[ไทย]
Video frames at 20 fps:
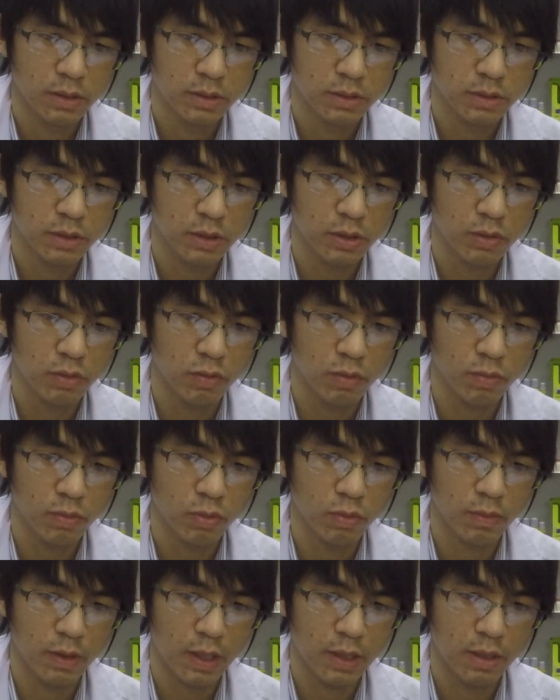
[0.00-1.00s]
ซึ่งควบคุ
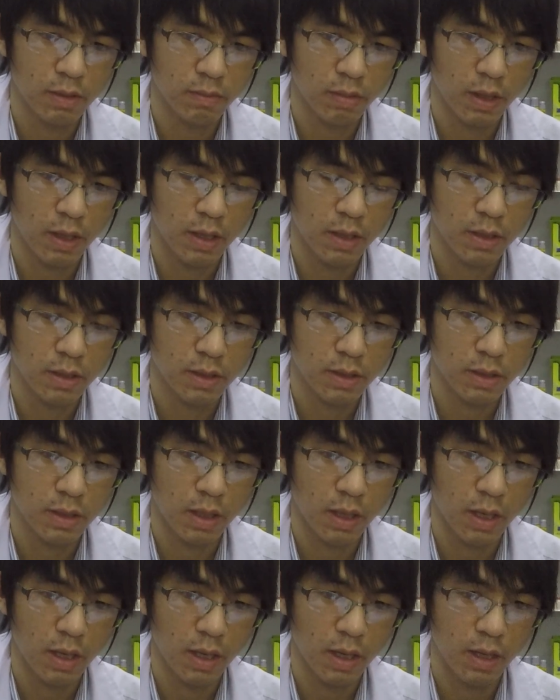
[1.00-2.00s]
มการทำงาน
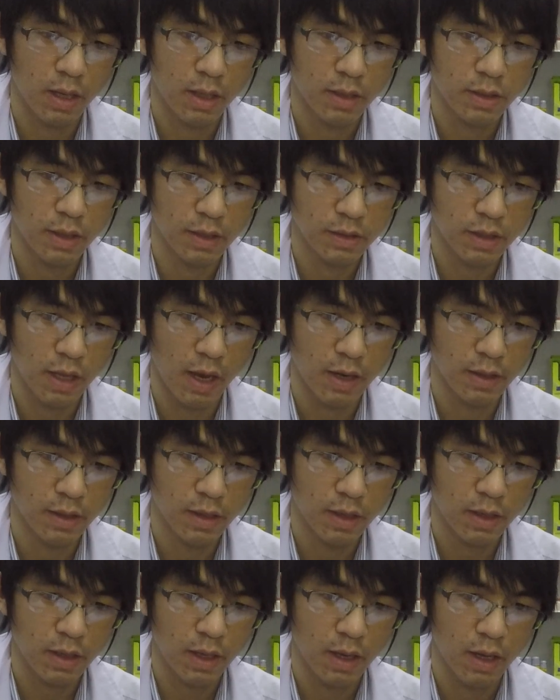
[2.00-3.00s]
ต่างๆใน
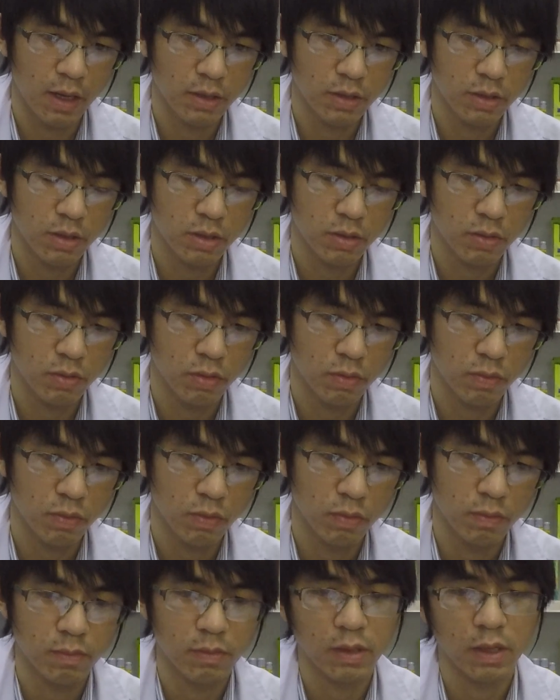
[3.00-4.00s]
ร่างกาย เช่นควบคุ
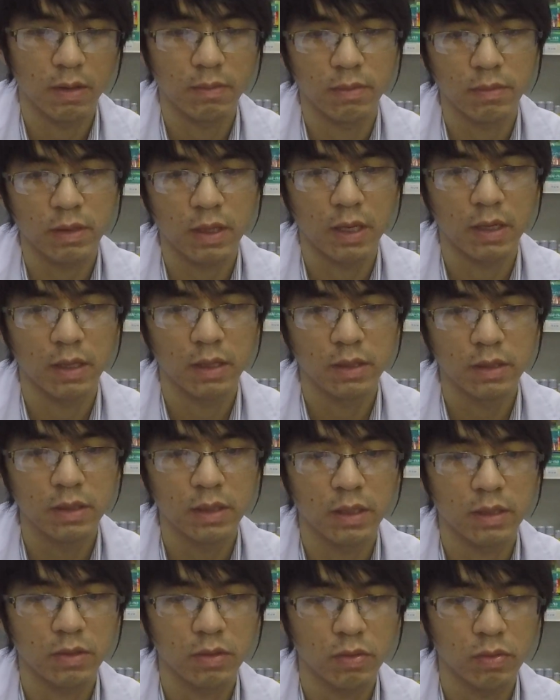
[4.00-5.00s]
มระดับน้ำตาลในเลือ
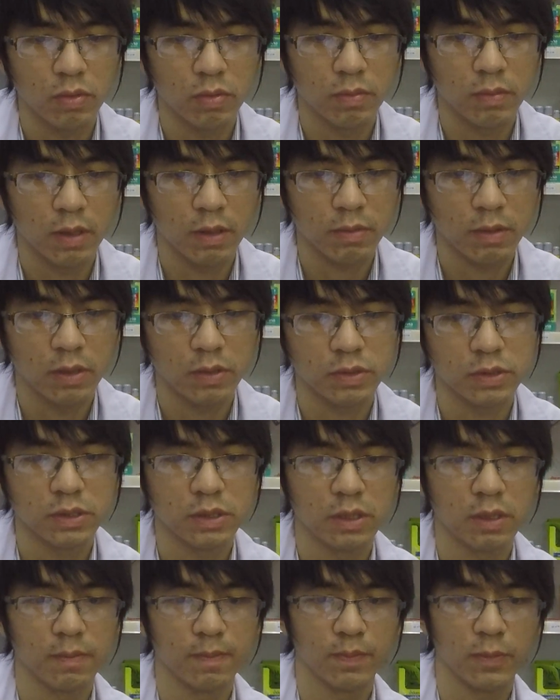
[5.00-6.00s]
ด ควบคุมระดับแคลเซี
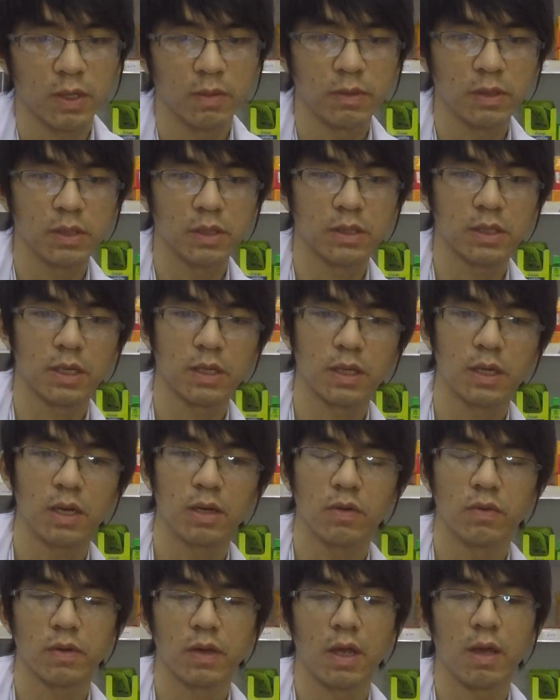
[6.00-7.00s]
ยม ทำให้เกิดการขัง
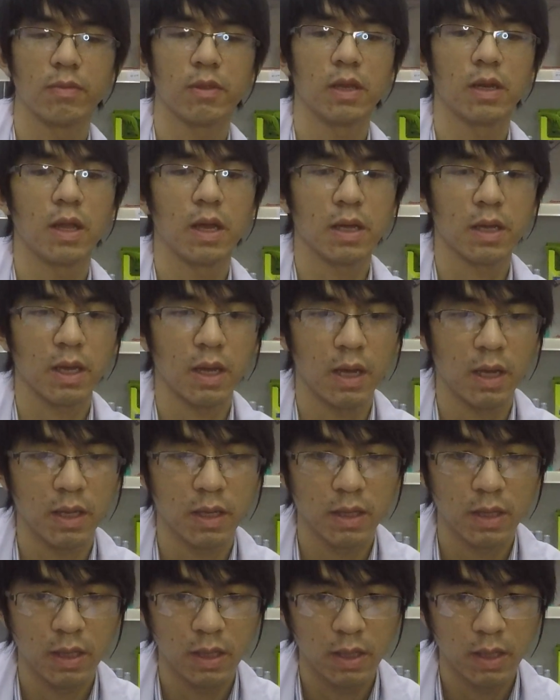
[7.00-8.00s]
ของน้ำในร่างกาย
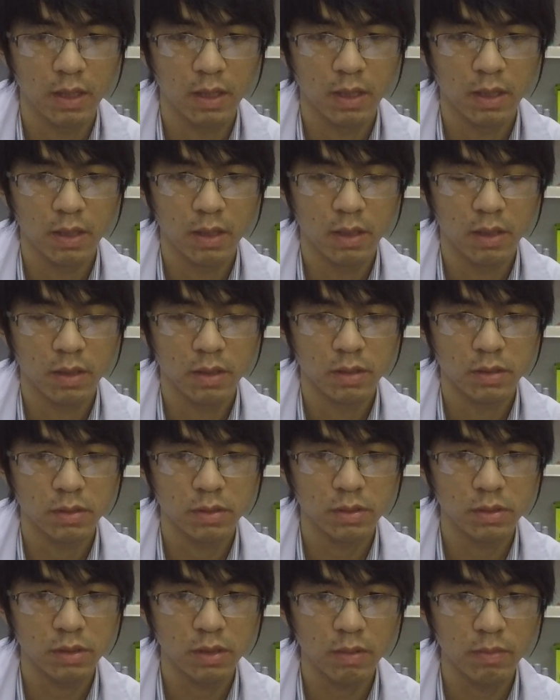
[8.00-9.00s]

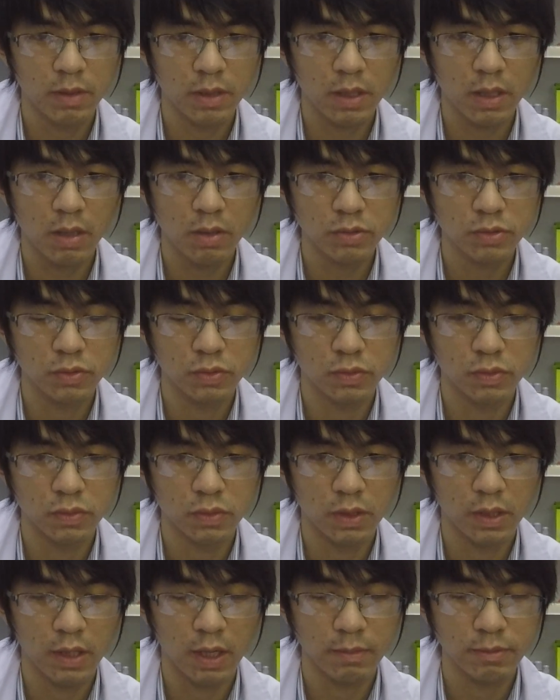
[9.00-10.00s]
คือถ้ามันเข้าถู
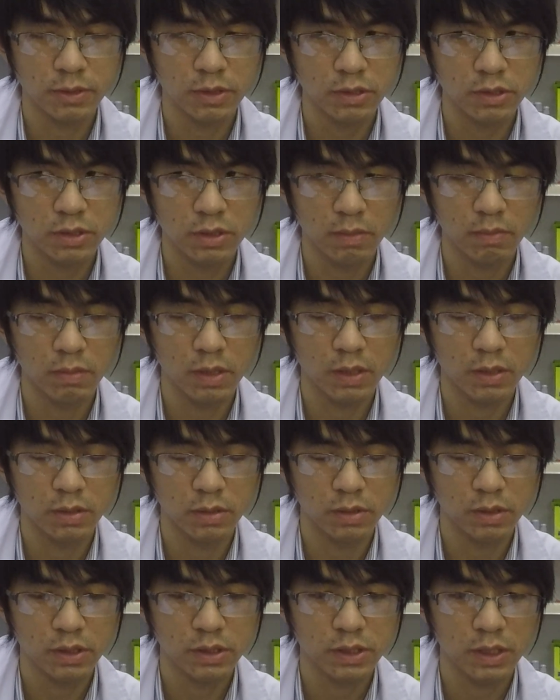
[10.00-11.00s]
ระดับซิสเตมิกหรื
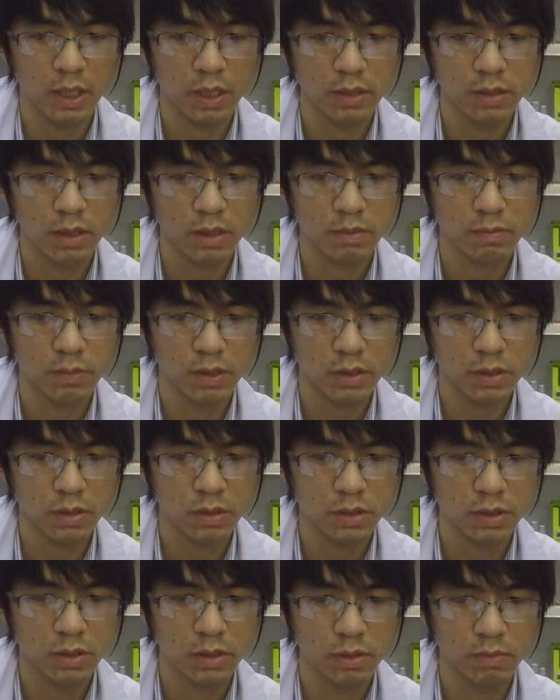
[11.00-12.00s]
อกระแสเลือด มันก็
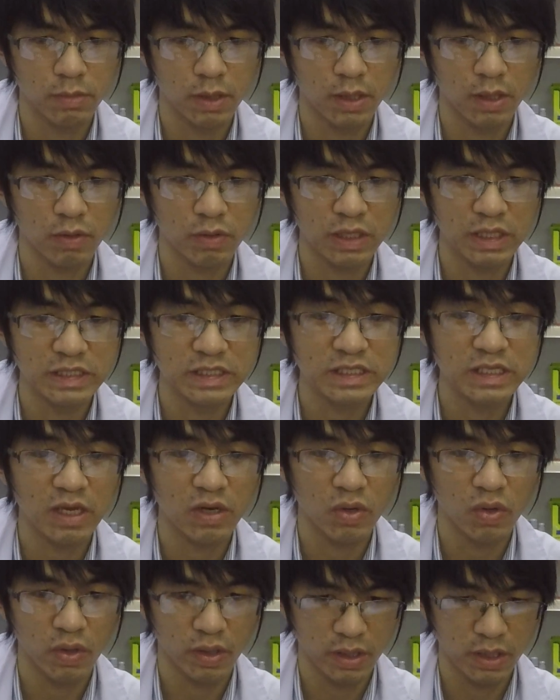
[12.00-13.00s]
คือเหมือนเรากินสเตีย
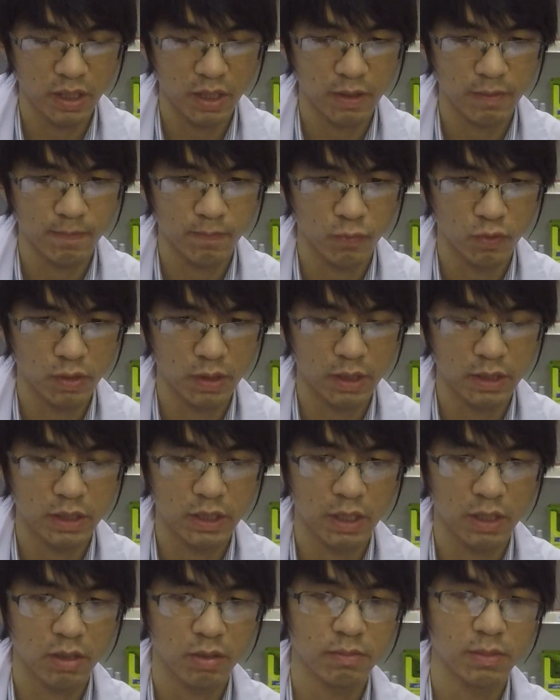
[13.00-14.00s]
รอยด์นั่นแหละผลข้าง
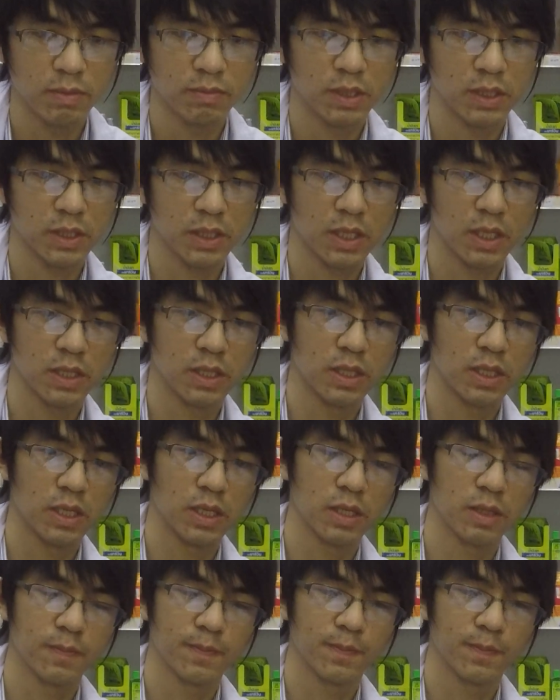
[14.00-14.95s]
เคียงก็เหมือนเหมือนกันนะฮะ